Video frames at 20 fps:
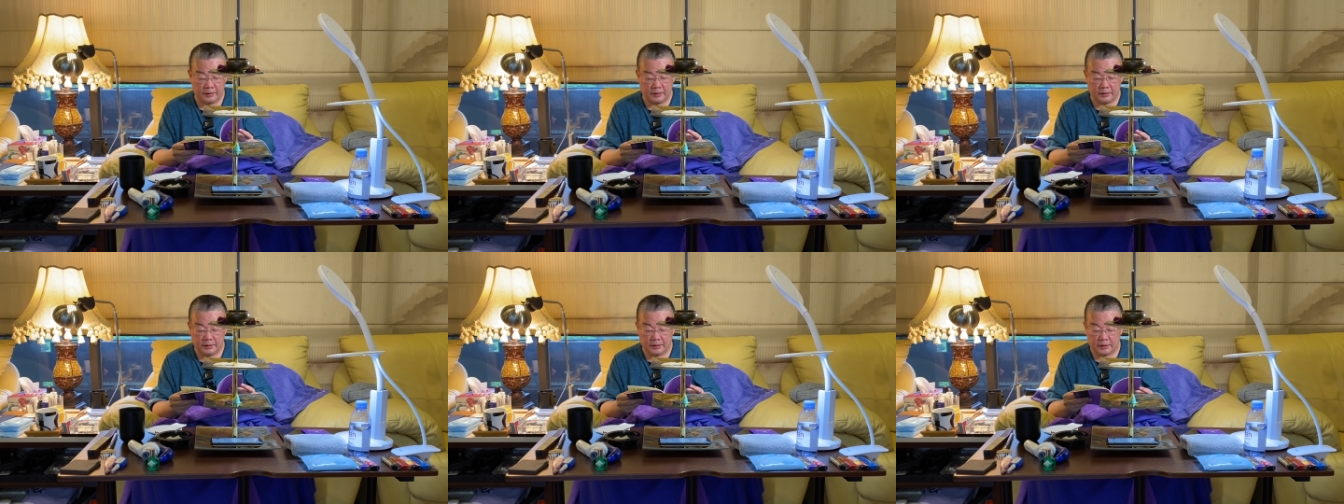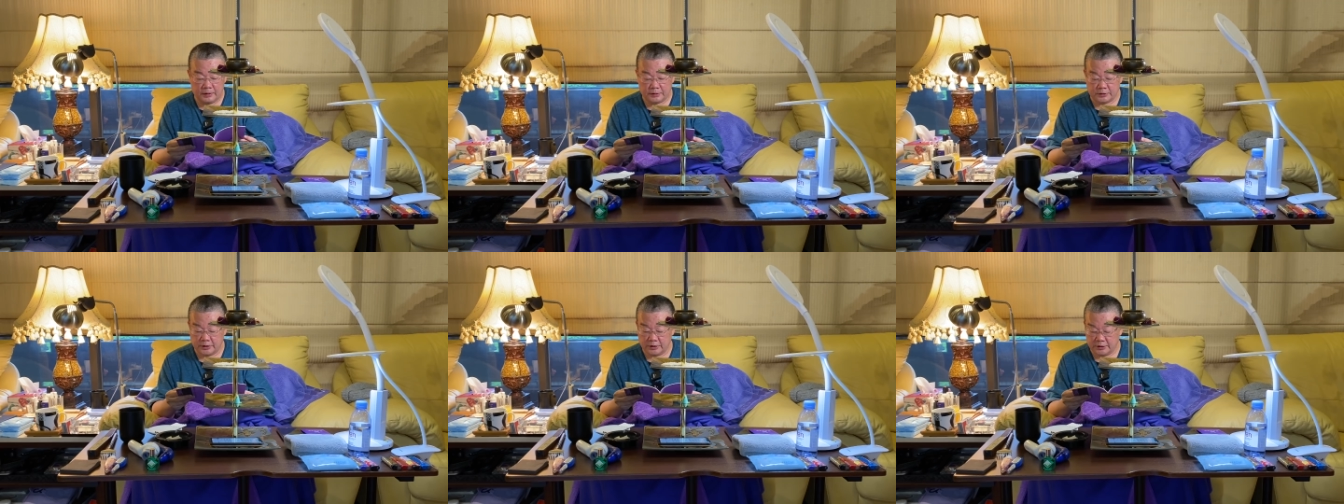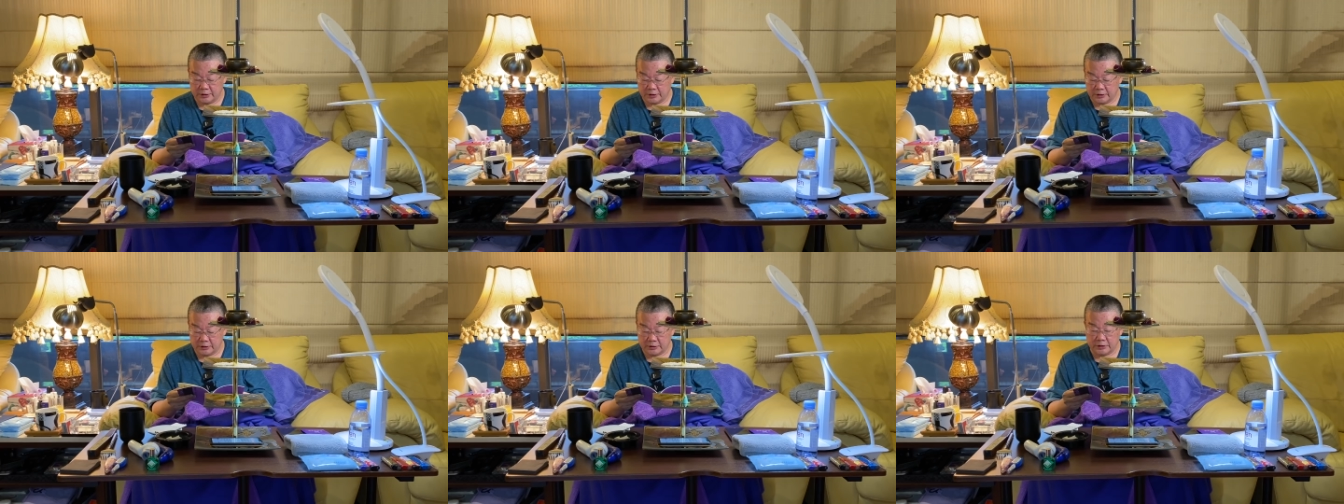那这
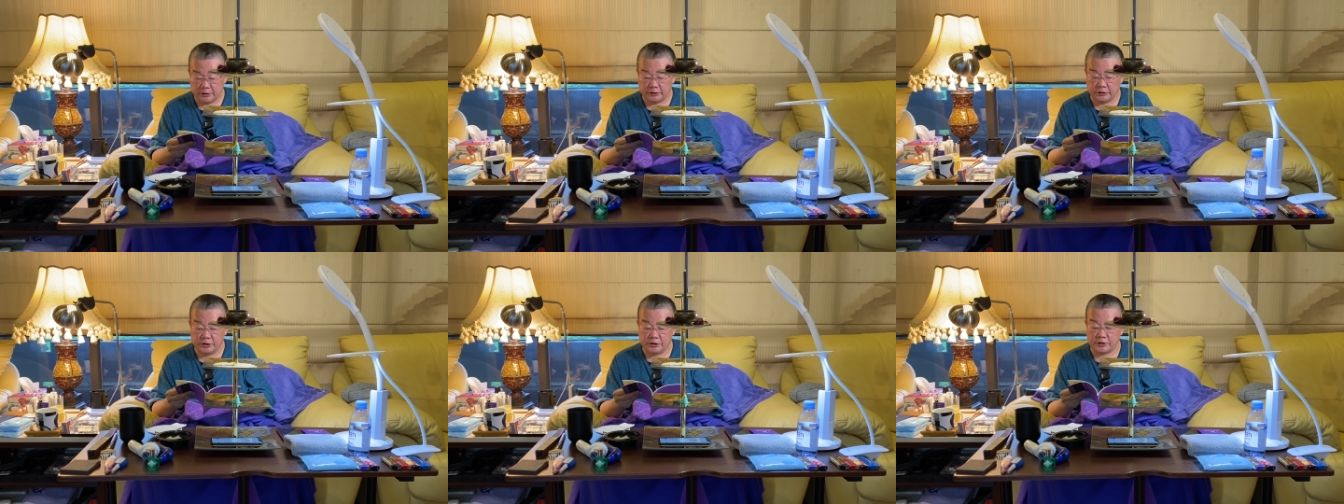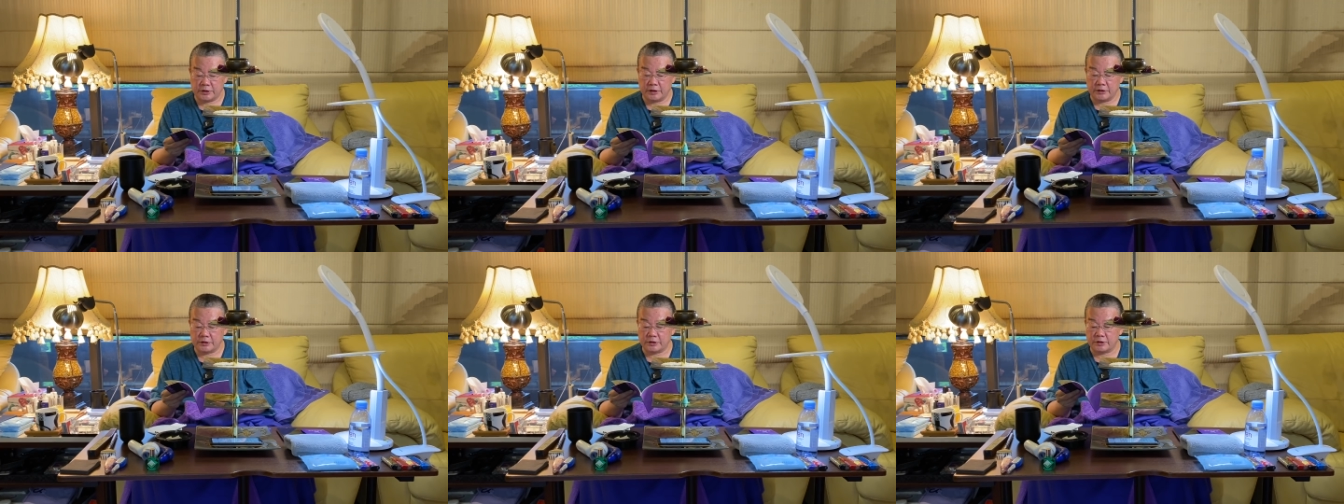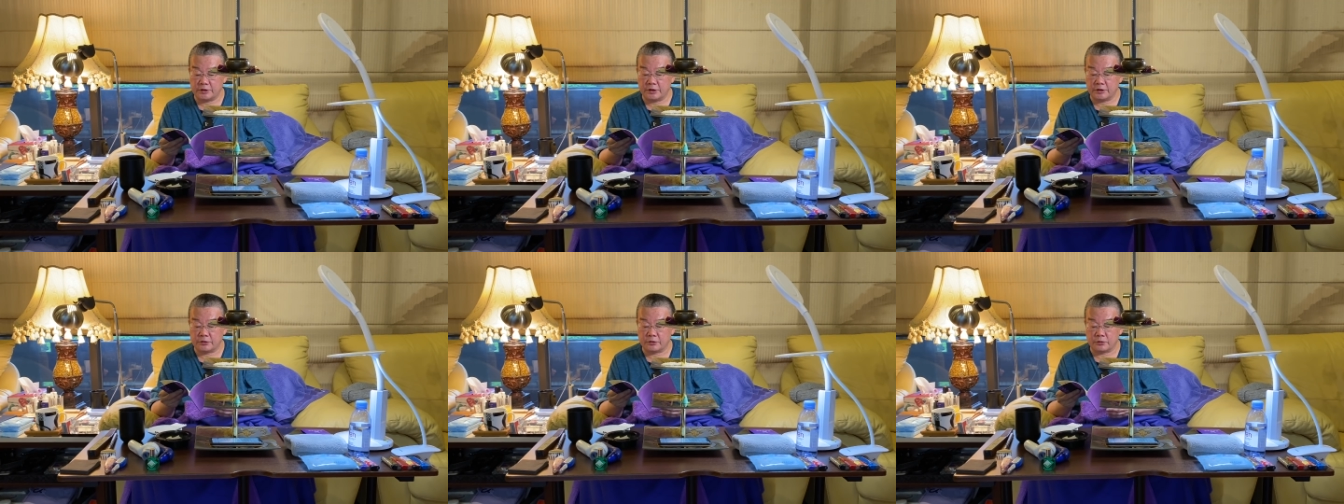里呢，在第三十
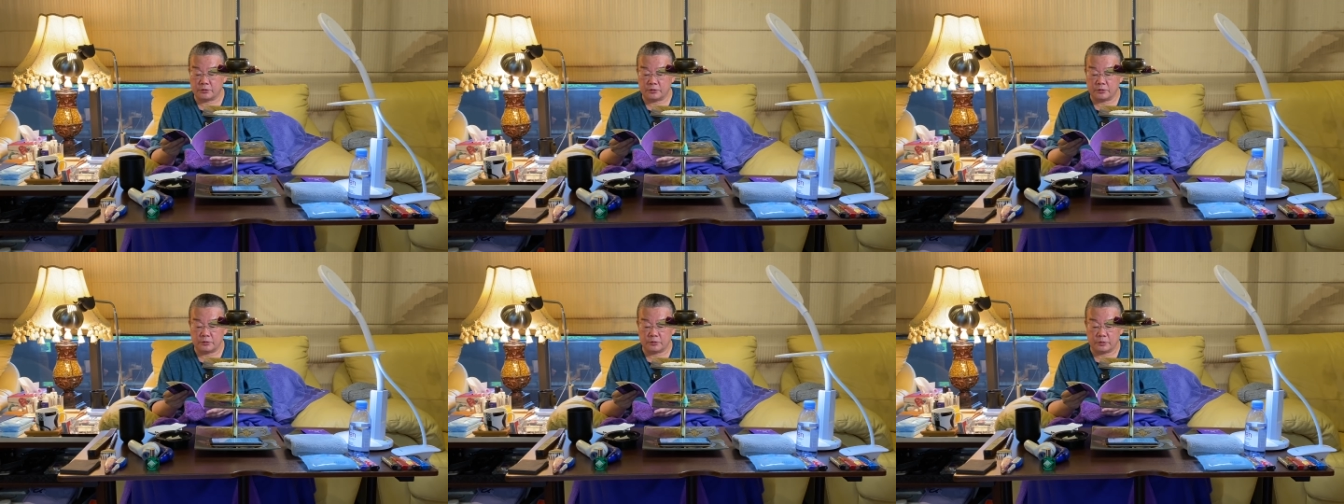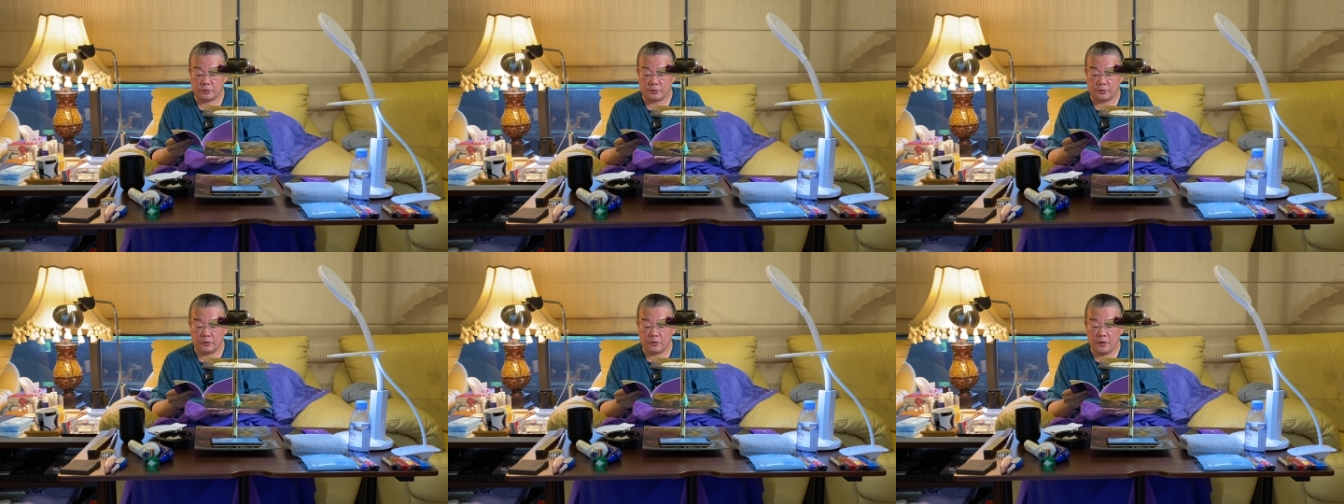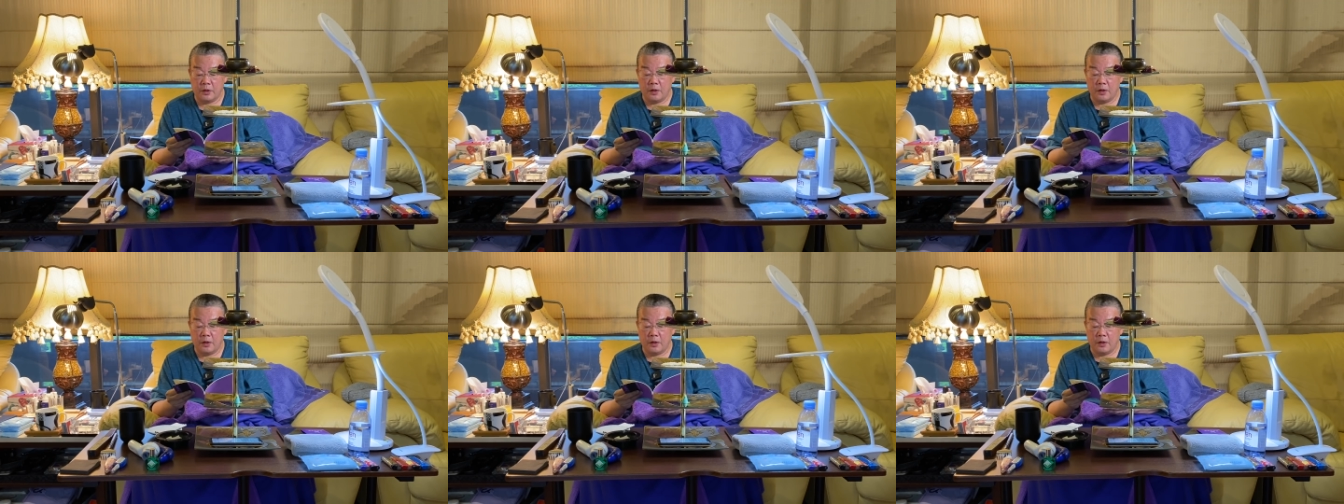页就有